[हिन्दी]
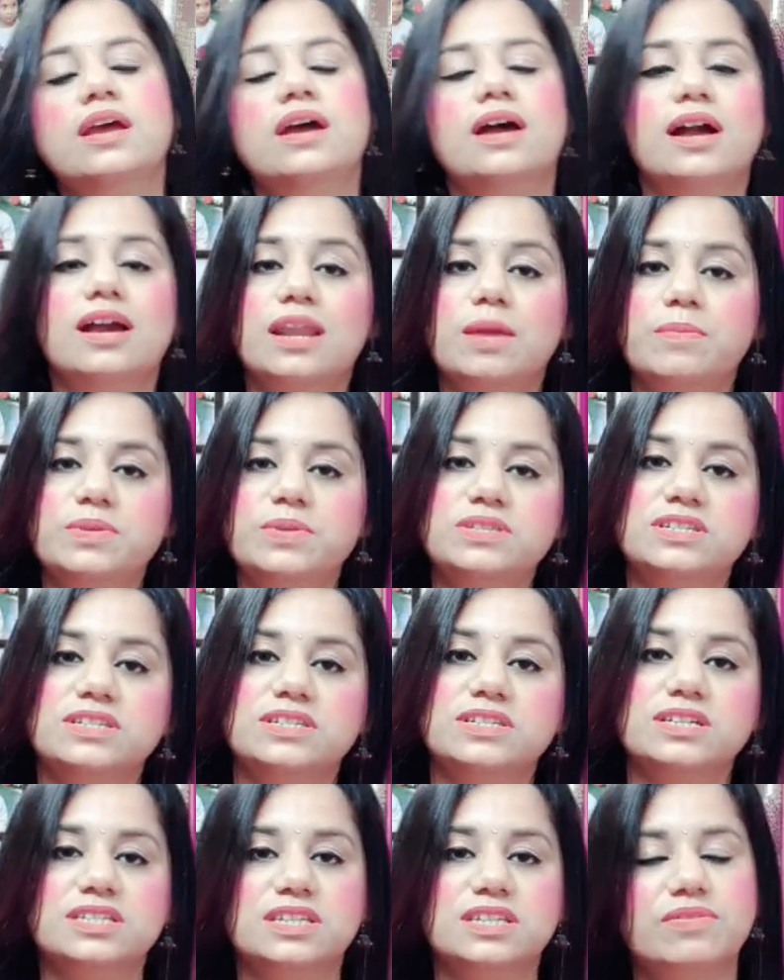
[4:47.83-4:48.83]
अगर आप इस
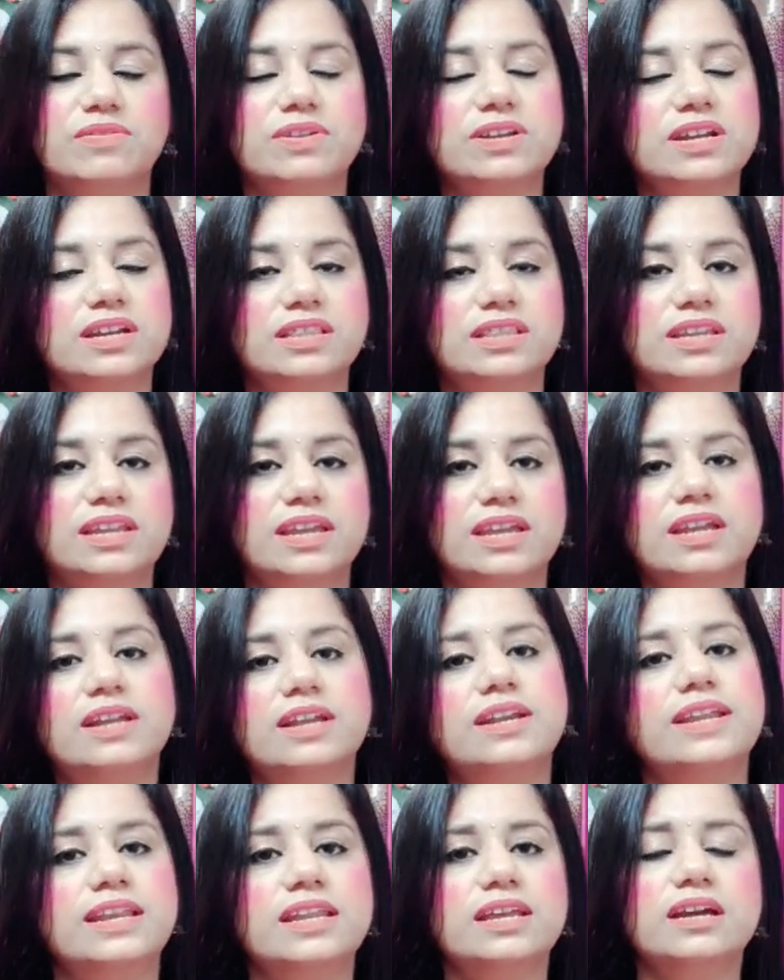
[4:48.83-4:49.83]
चीज़ का सेवन करते रहेंगे
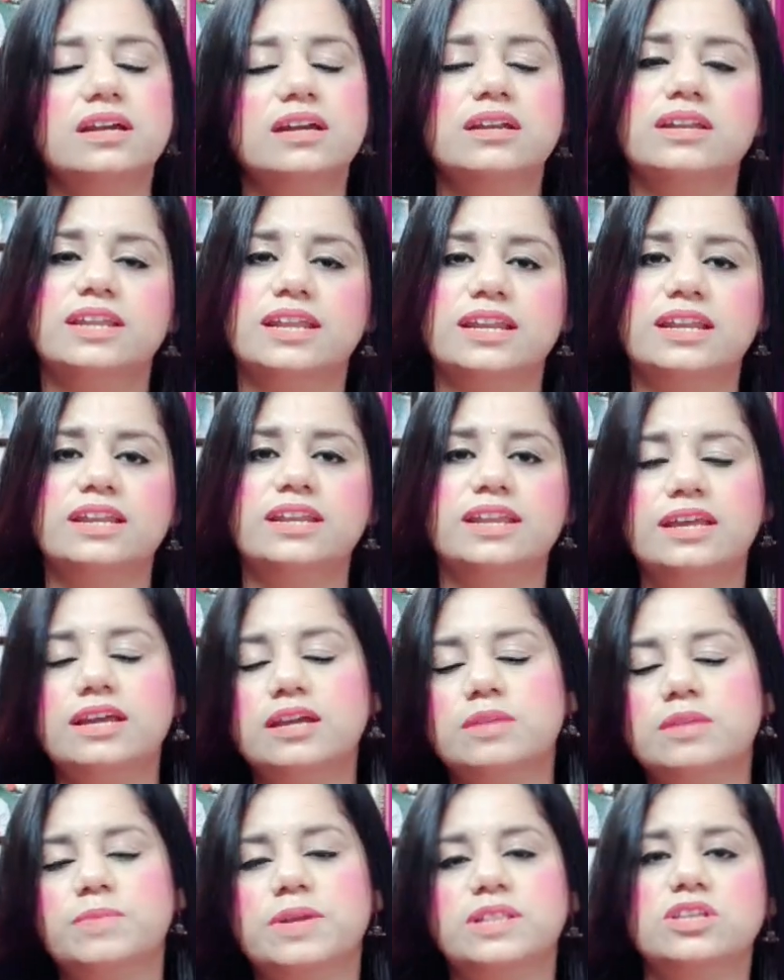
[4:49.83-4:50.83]
डेली अगर डेली नहीं
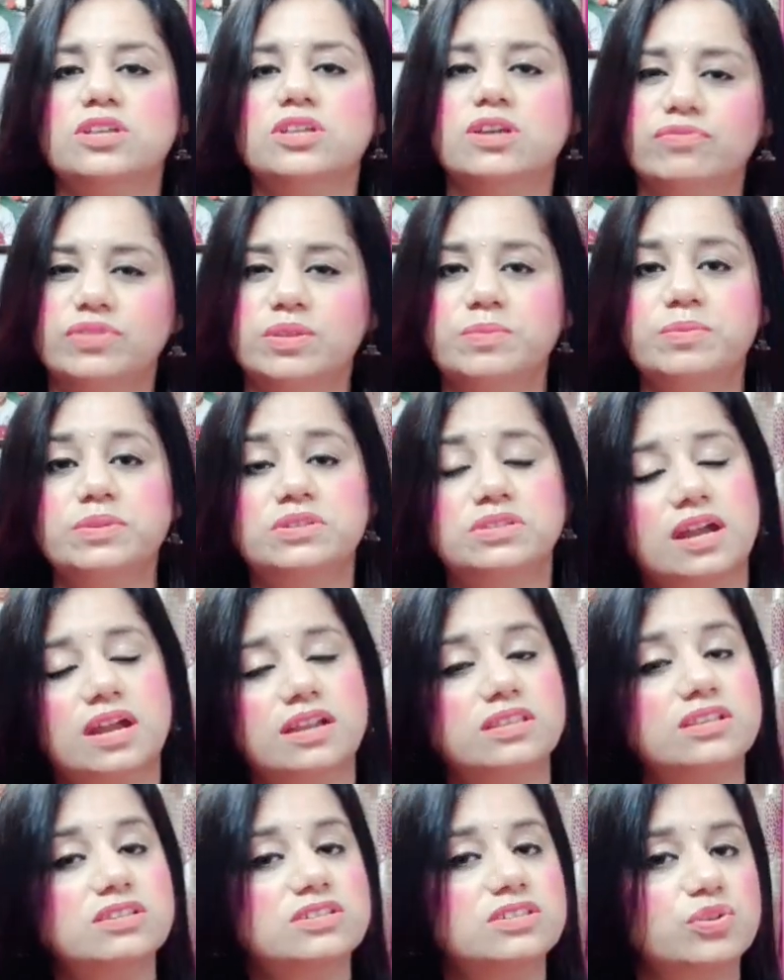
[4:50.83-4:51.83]
कर पाते हफ्ते में चार
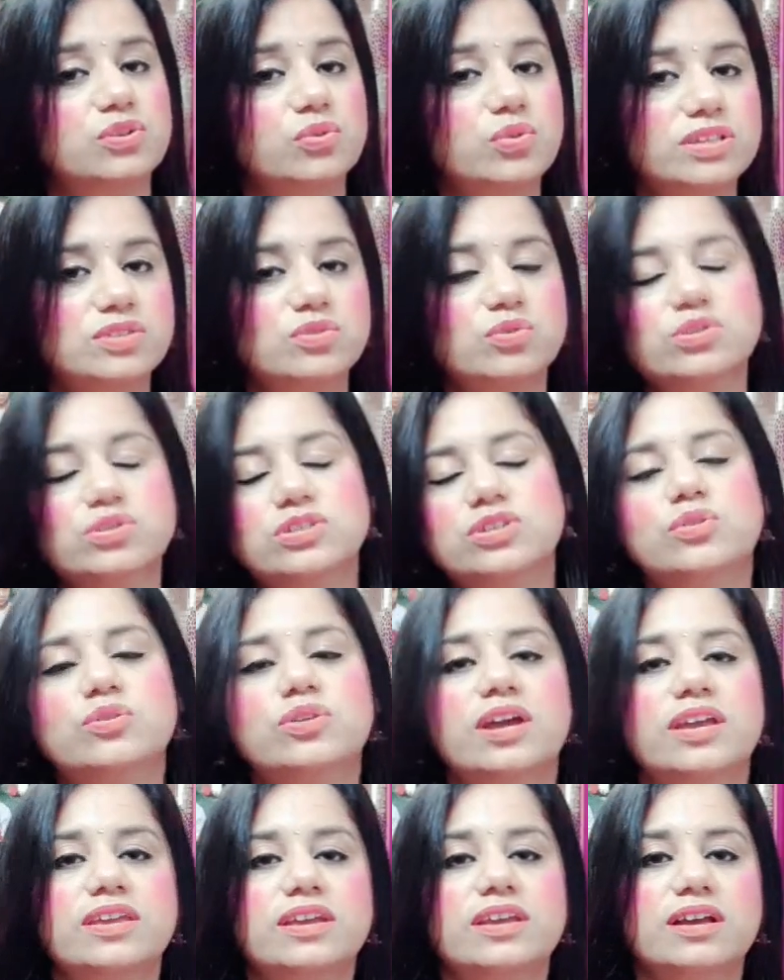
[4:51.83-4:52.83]
दिन ज़रूर इसको ज़रूर
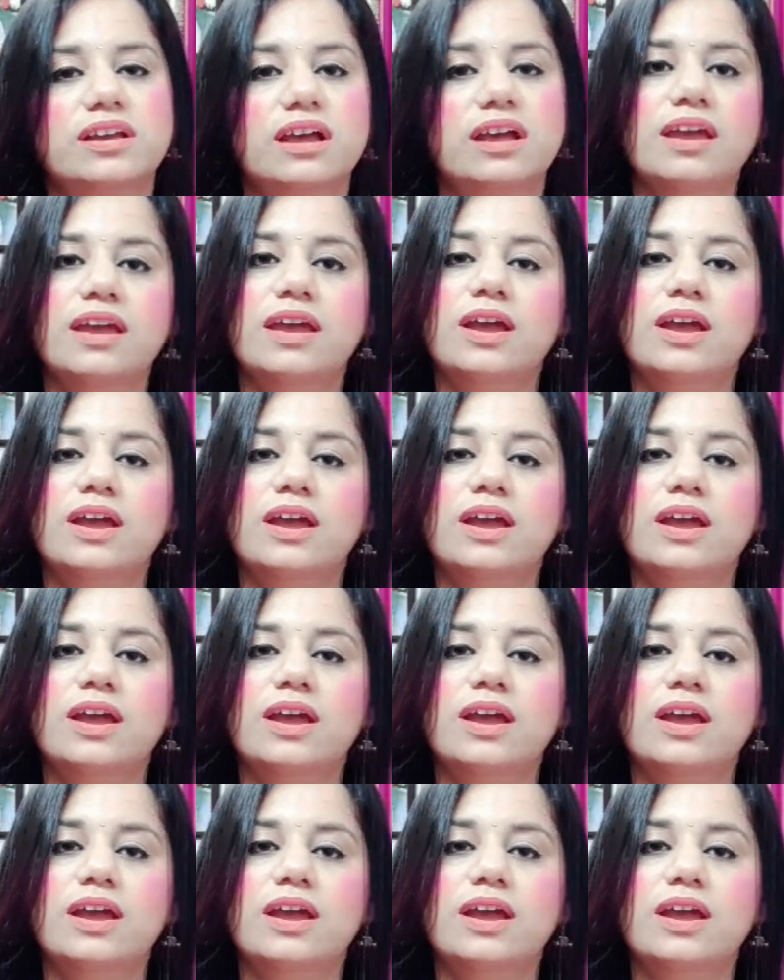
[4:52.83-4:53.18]
खाइएगा